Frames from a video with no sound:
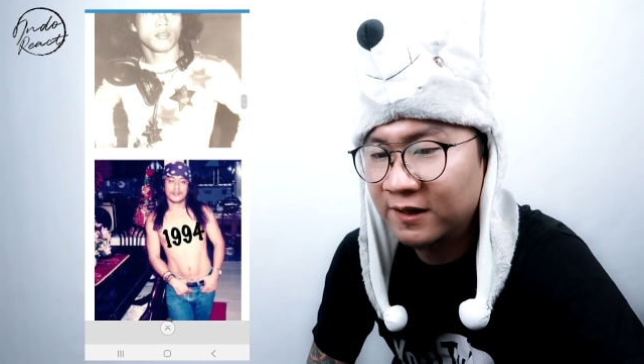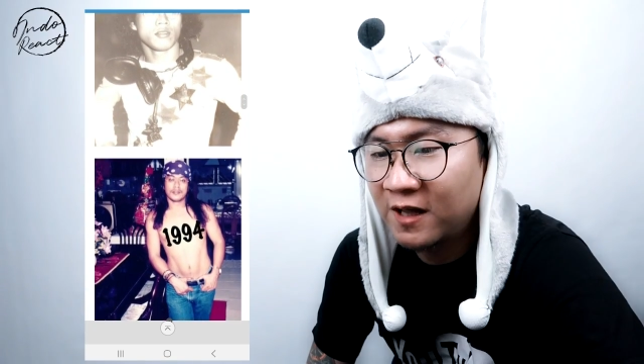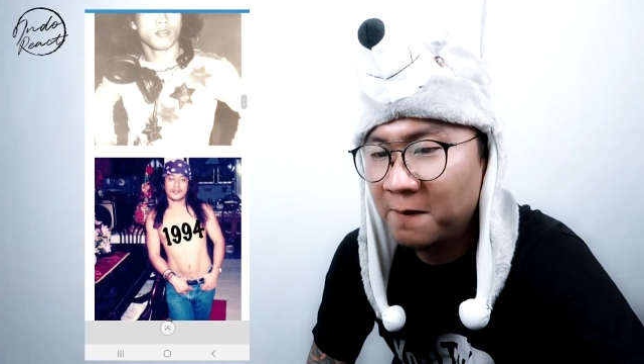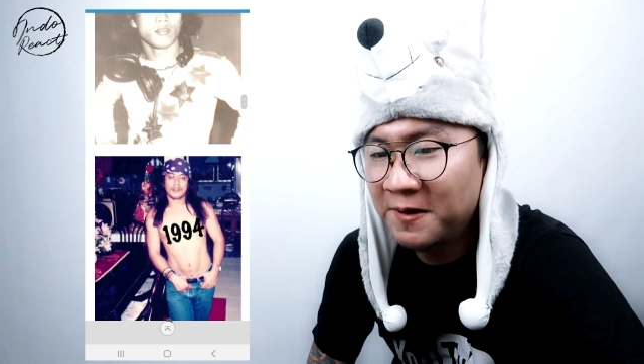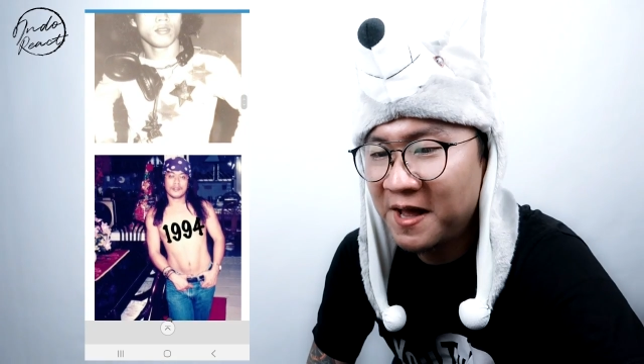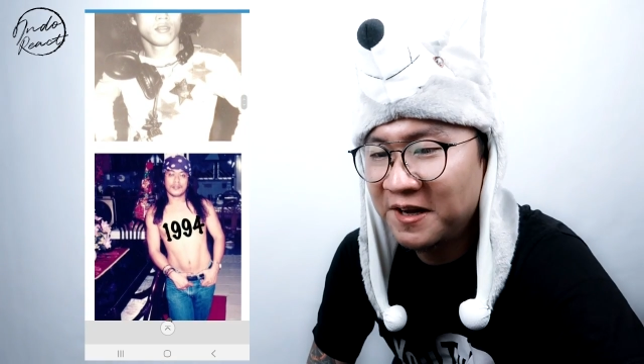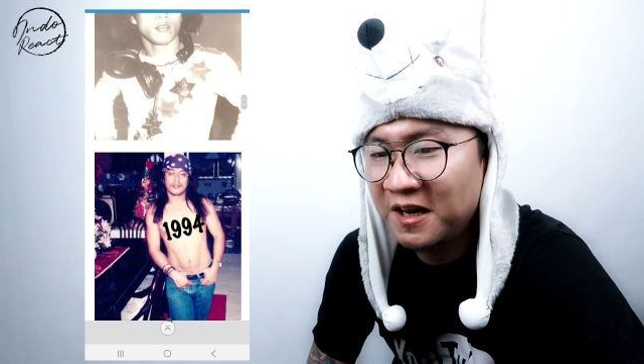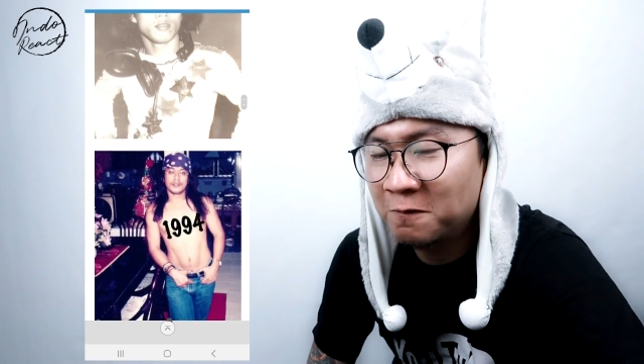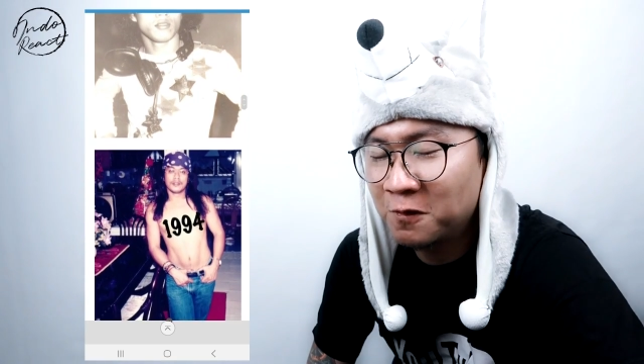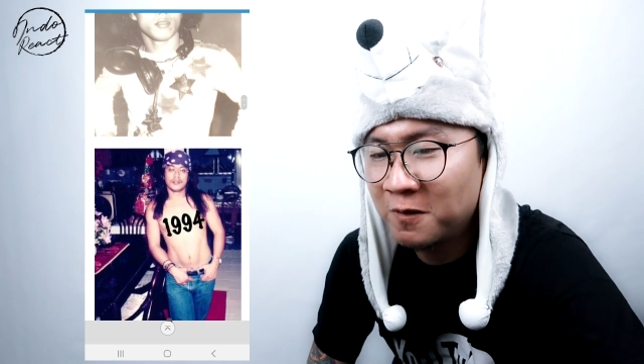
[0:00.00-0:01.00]
fakta
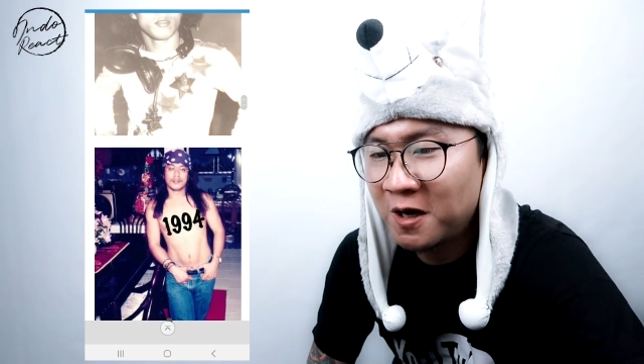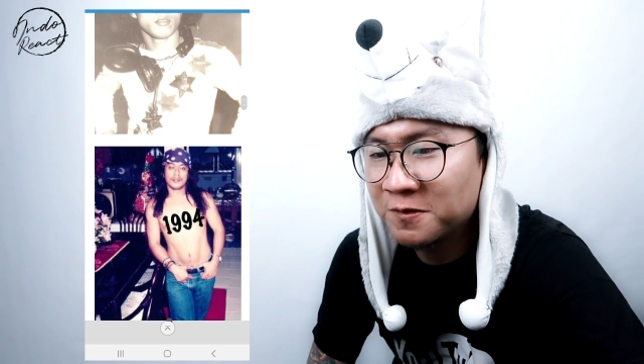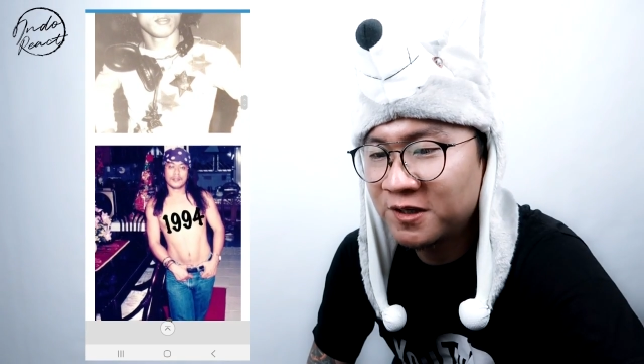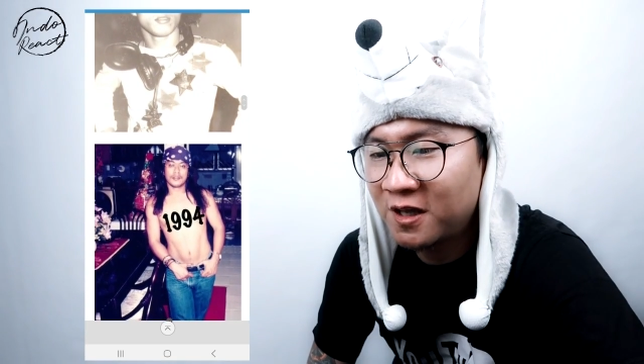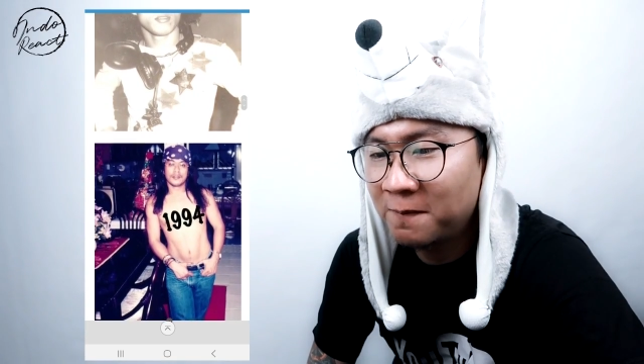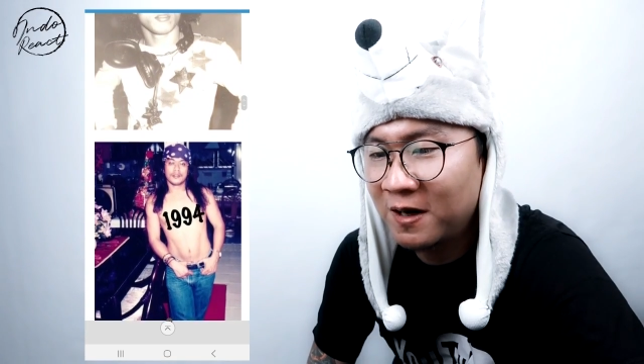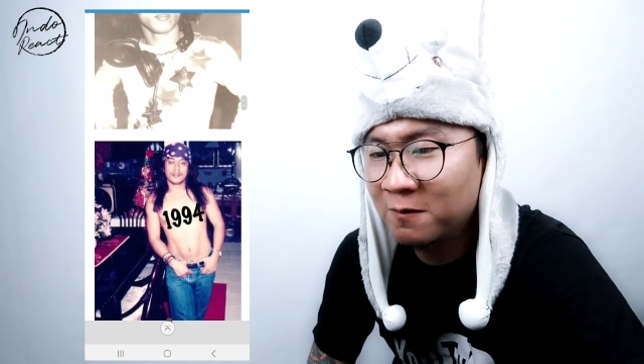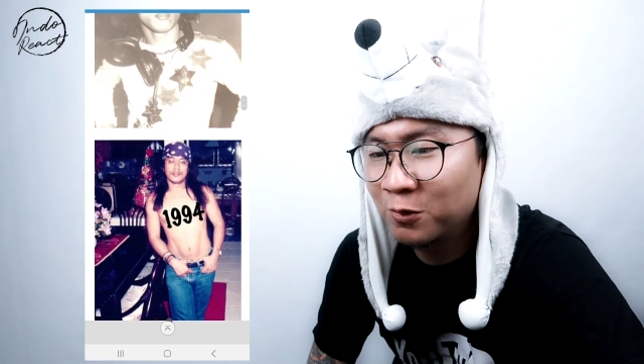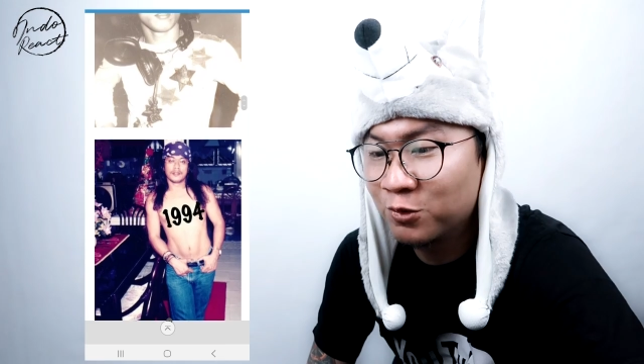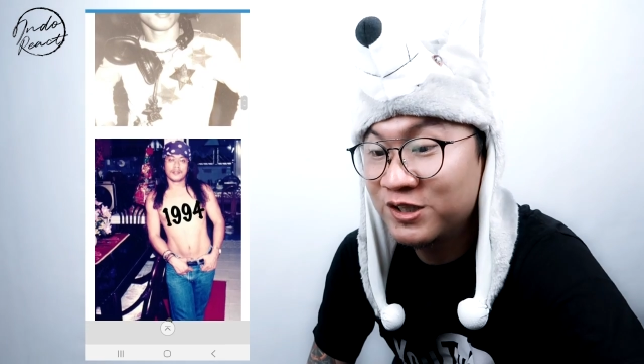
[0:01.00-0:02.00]
menarik merupakan peserta
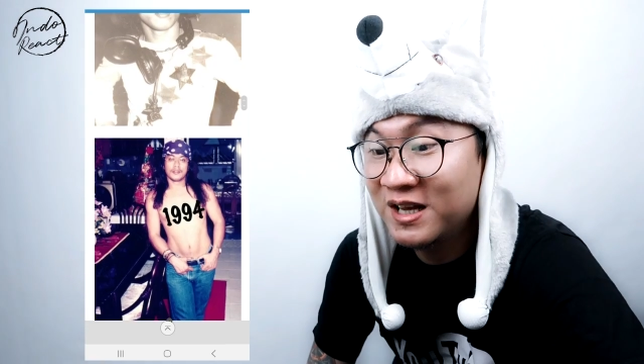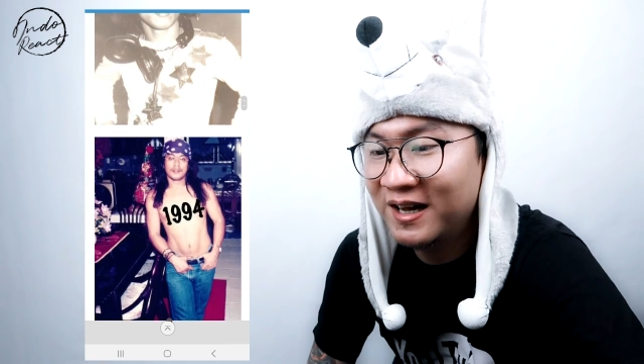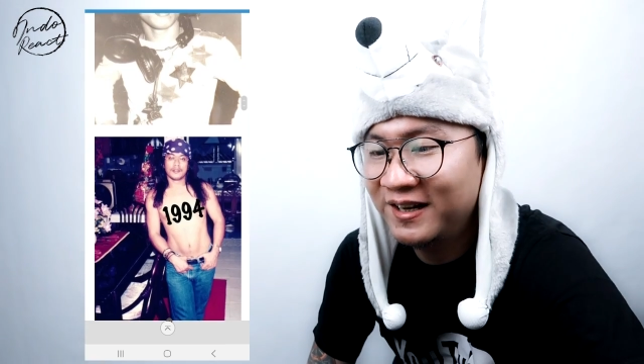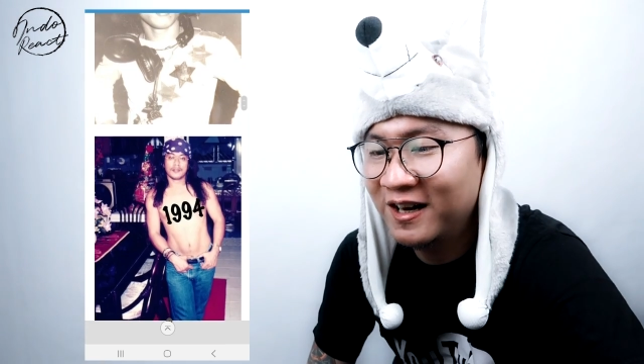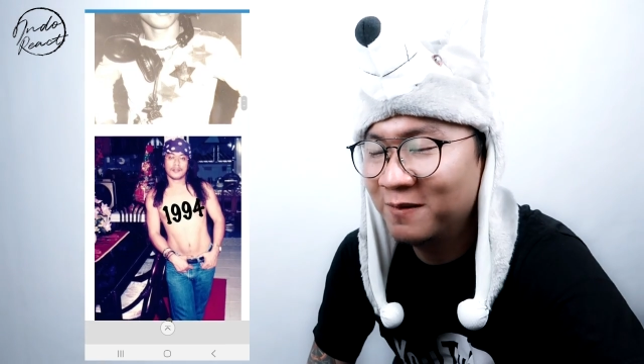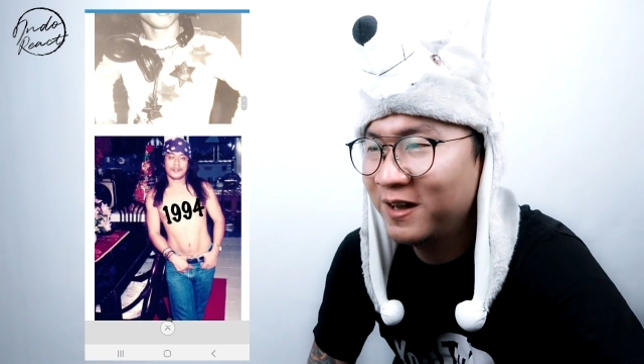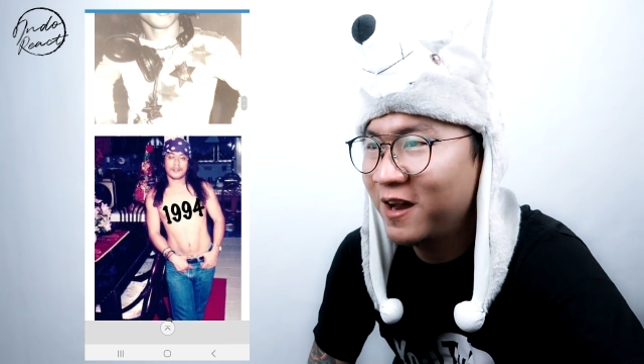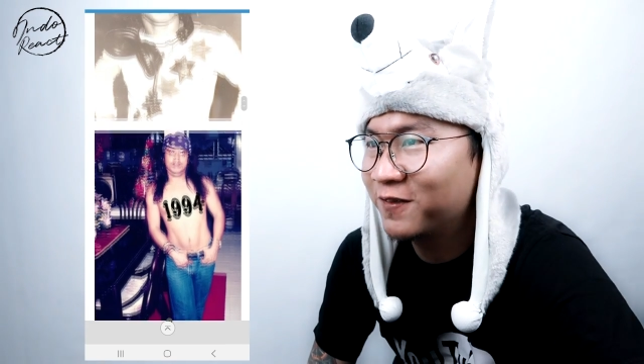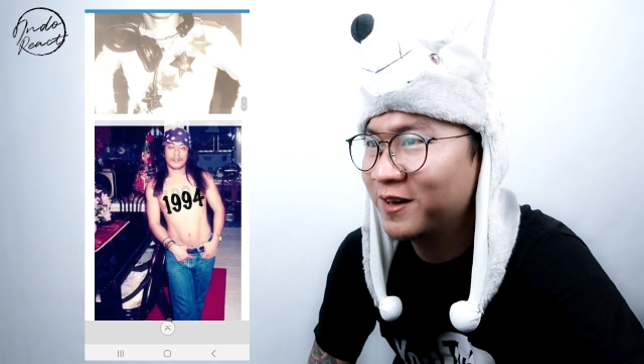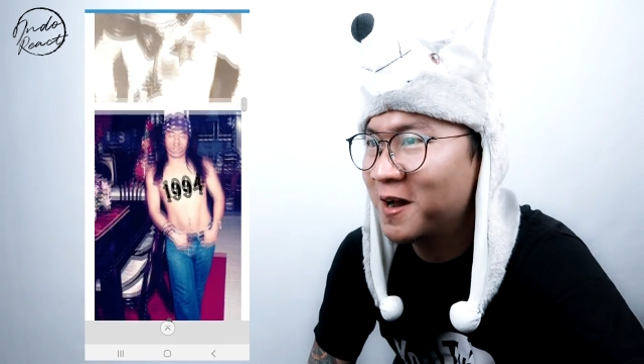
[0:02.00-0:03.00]
paling berusia dalam
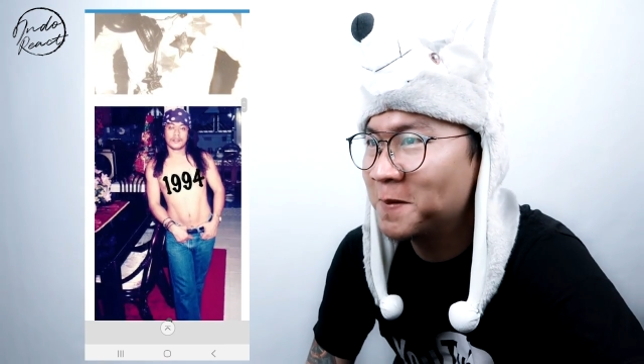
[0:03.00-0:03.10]
GF6